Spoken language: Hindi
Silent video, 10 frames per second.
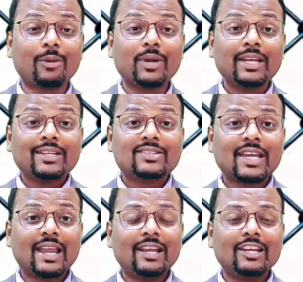आप
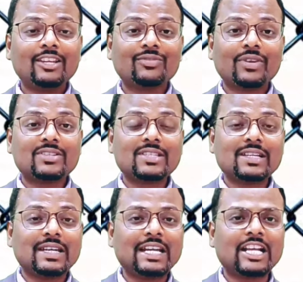चैन लिंक
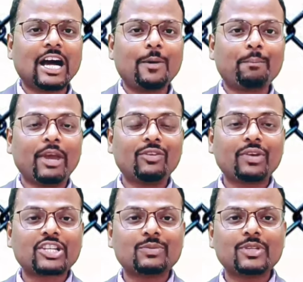फेंसिंग नेट का
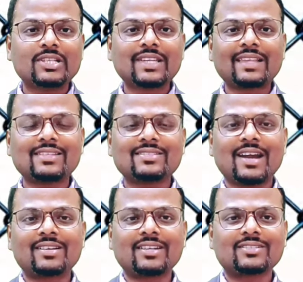मैन्युफैक्चरिंग बिजनेस कैसे
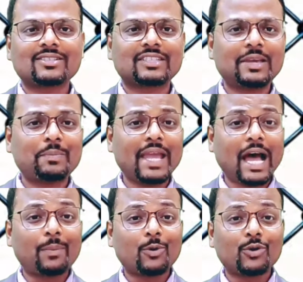स्टार्ट कर सकते हैं
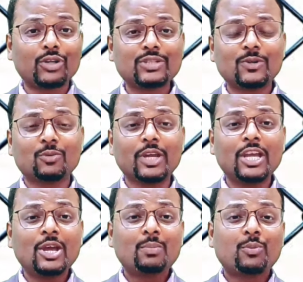मैं आपको इस वीडियो
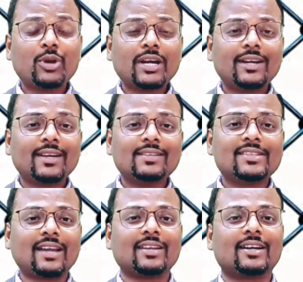में पूरा डिटेल
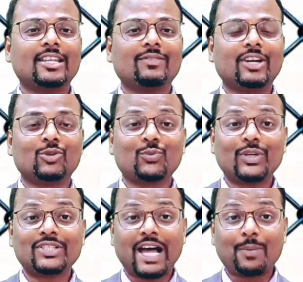जानकारी देने वाला हूँ तो
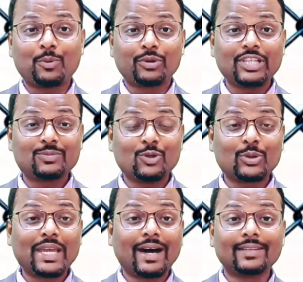फ्रेंड्स आप लोग इस वीडियो
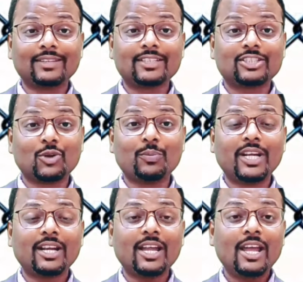के अंत तक जरूर
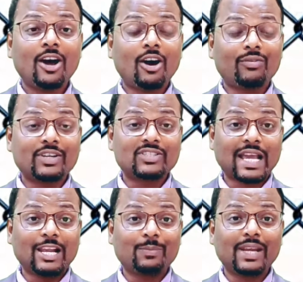बने रहें और फ्रेंड
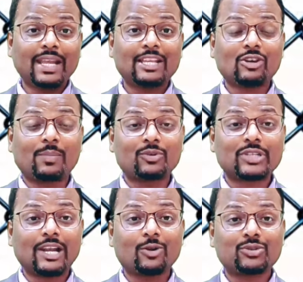चैनल पर नए हैं तो आप लोग
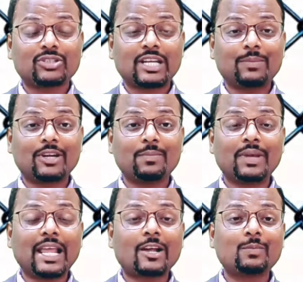चैनल को सब्सक्राइब करके
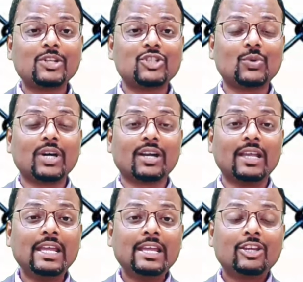बेलाइकन प्रेस जरूर कर
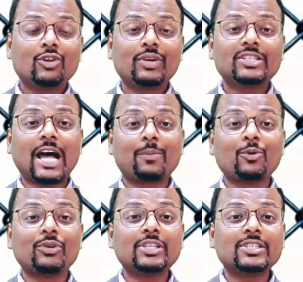ले क्योंकि फ्रेंड्स
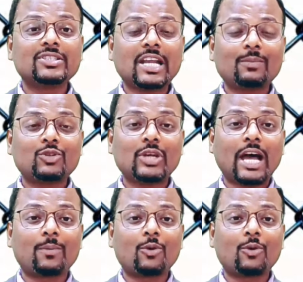आपको इसी चैनल पर जो है